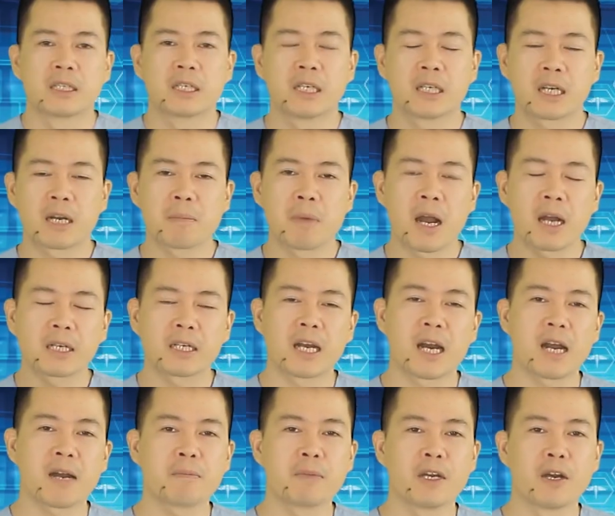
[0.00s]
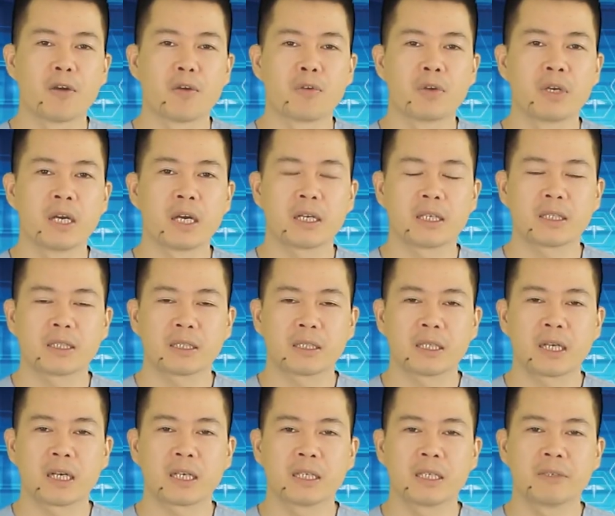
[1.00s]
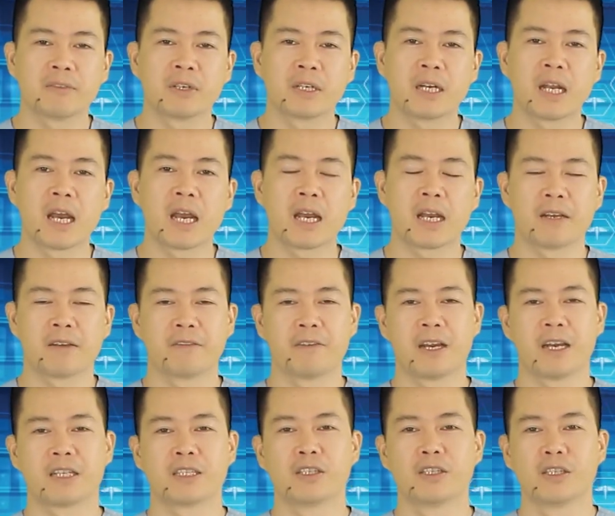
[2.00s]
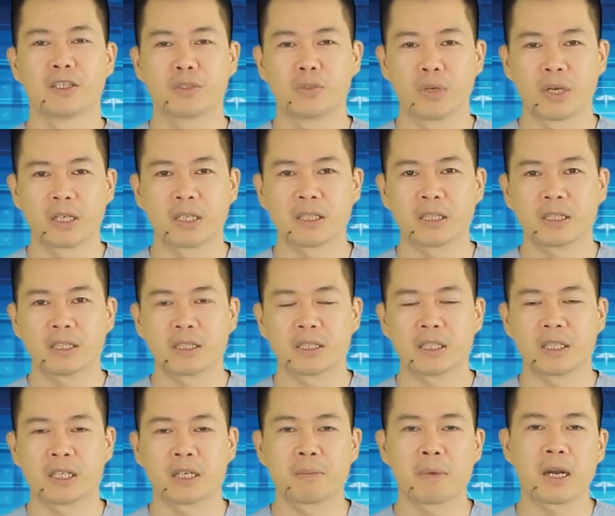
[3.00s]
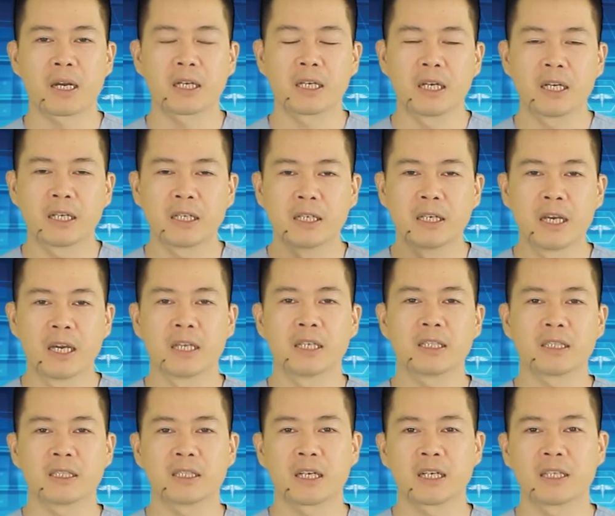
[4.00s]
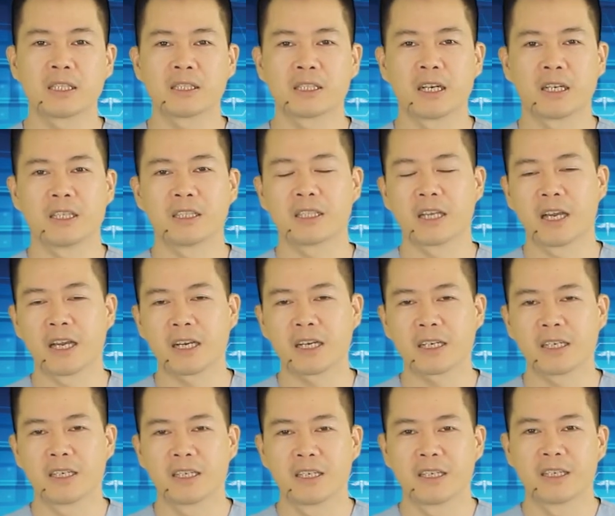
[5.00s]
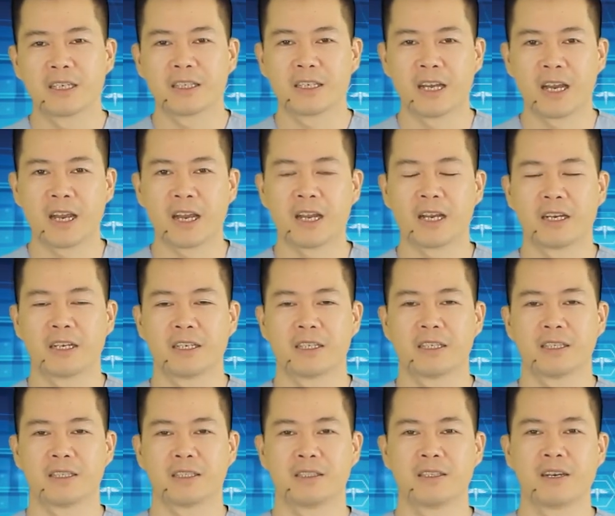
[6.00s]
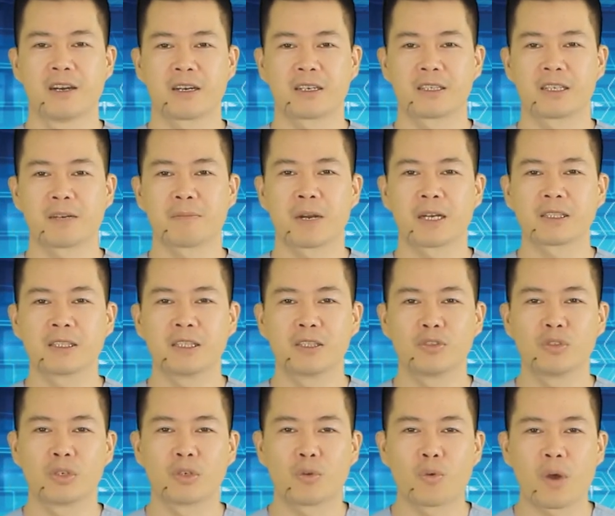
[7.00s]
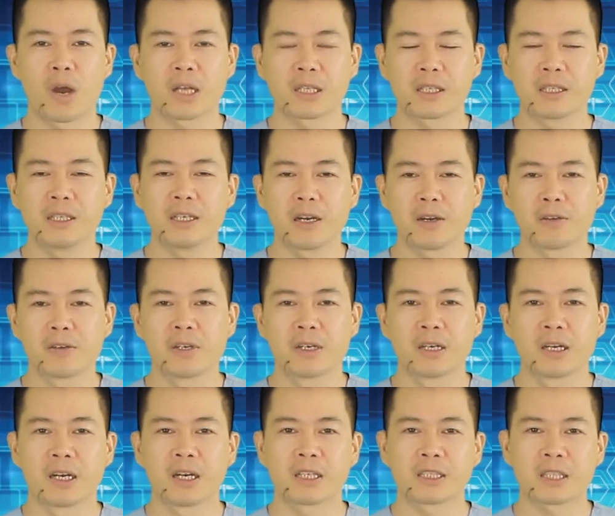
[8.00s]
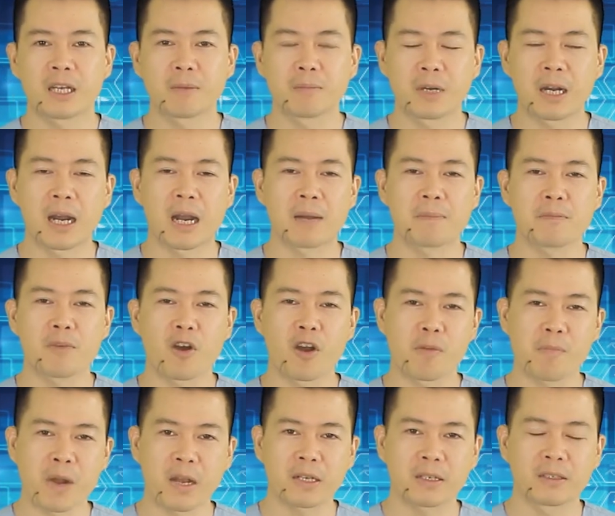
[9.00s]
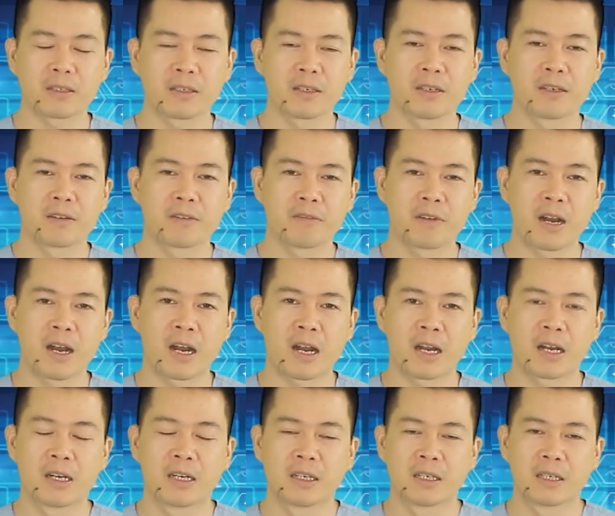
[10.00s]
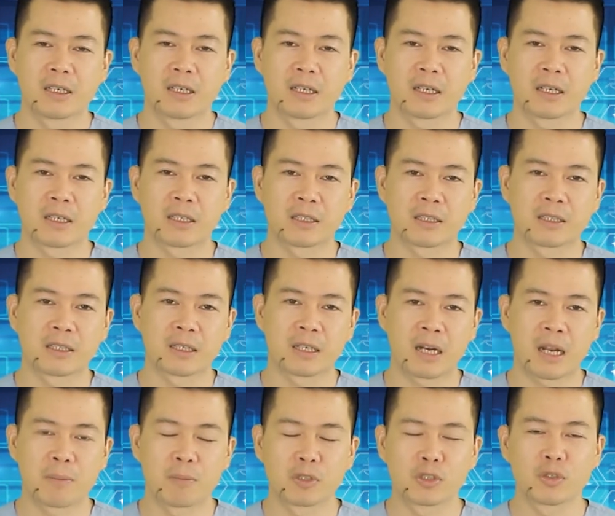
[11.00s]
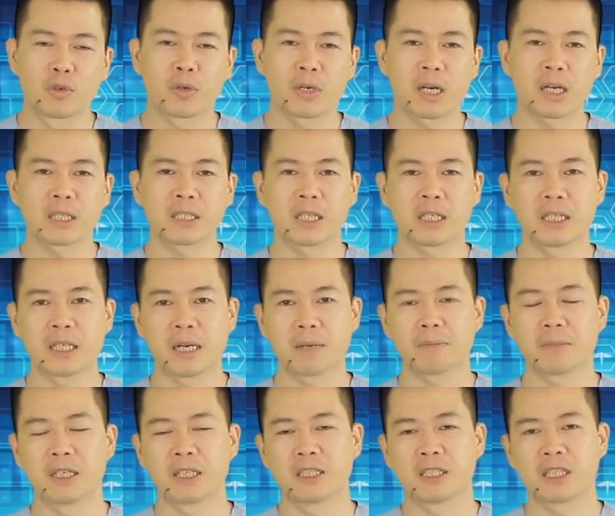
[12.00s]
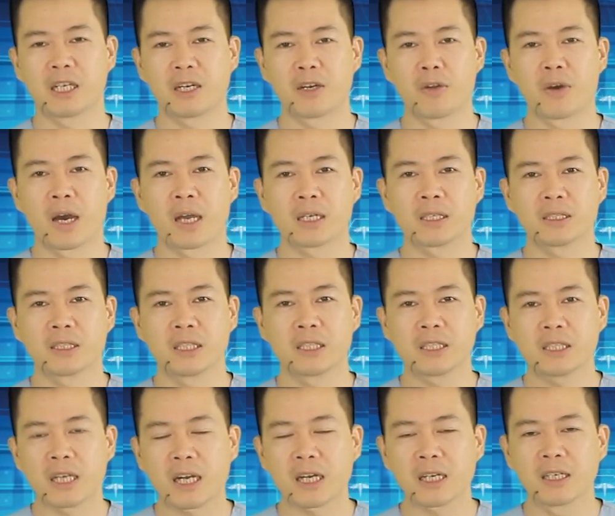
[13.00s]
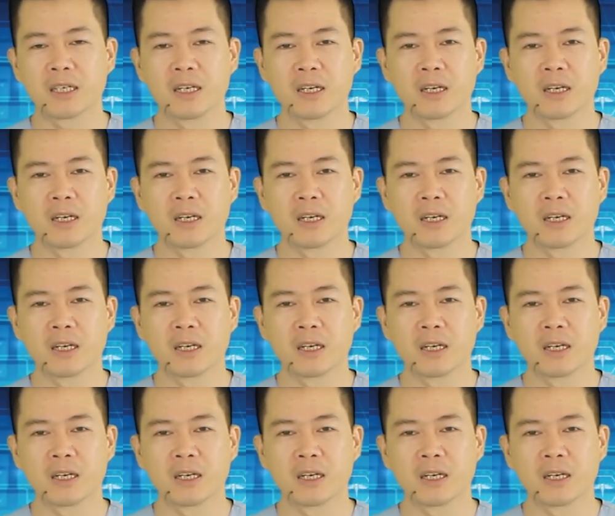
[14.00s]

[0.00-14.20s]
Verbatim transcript: Khi các bác đã biểu hiện các cái vấn đề về tiền liệt tuyến thì các bác nên đến các cơ sở y tế để được các bác sĩ chuyên khoa tiết niệu hãy thăm khám, hỏi bệnh và à, làm một số các cái xét nghiệm để chẩn đoán chính xác